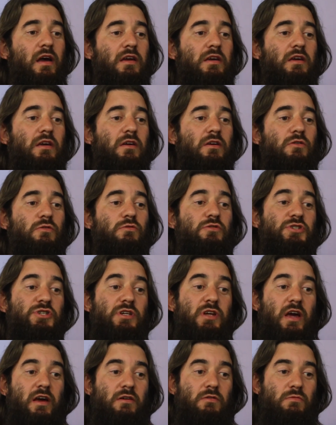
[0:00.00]
E o
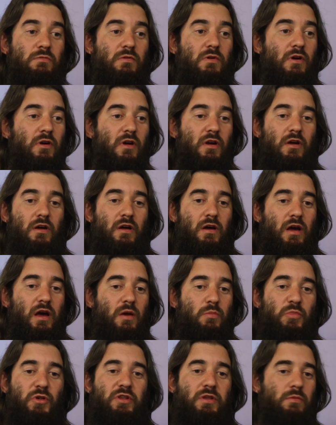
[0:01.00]
dinheiro? é,